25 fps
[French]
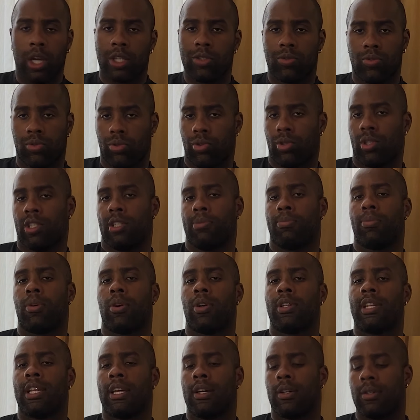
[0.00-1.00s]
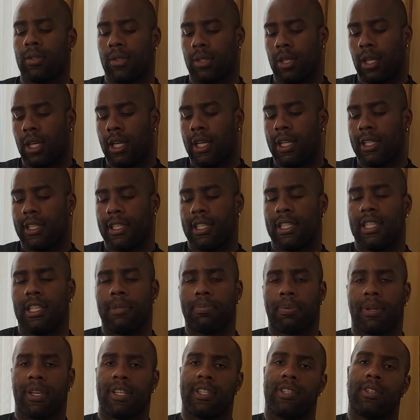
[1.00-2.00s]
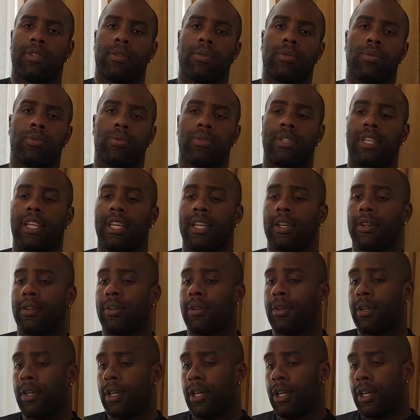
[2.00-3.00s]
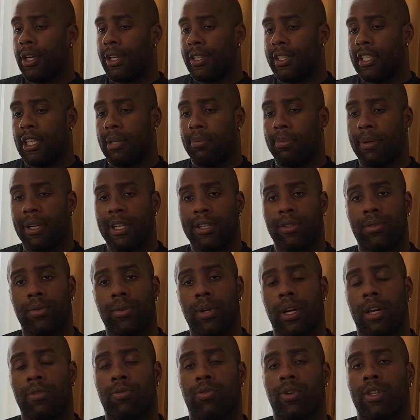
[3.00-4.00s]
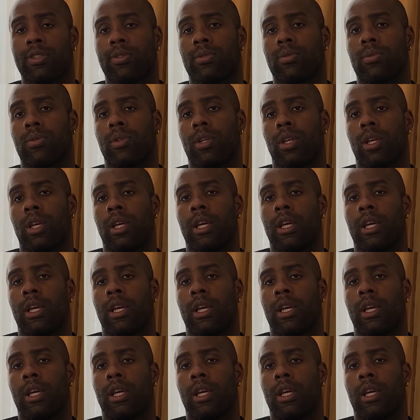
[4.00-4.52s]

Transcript: toujours des burn-out, des dépressions ou des, euh, blessures à foison.